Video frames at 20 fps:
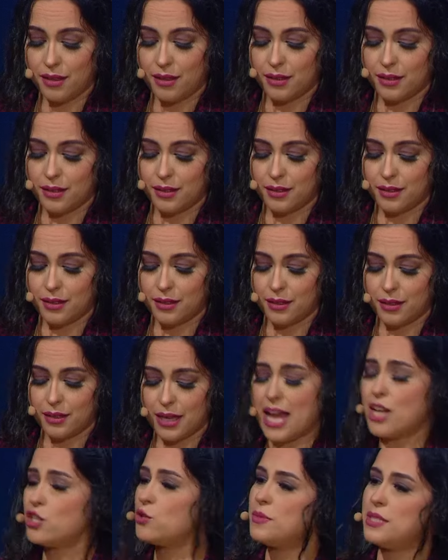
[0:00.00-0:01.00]
آه،
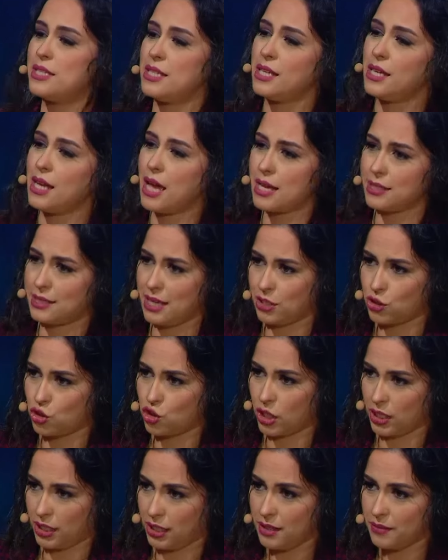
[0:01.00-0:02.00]
هجمتي اسعد
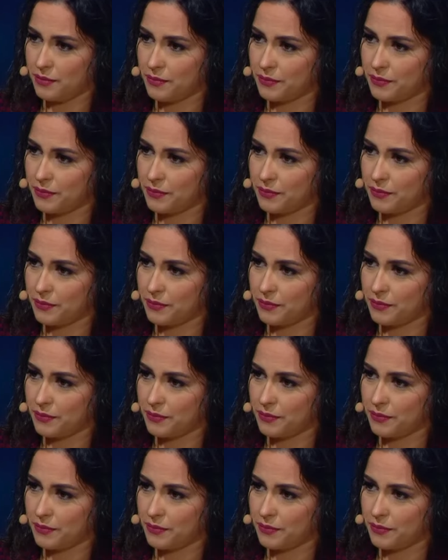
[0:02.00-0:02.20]
شرعي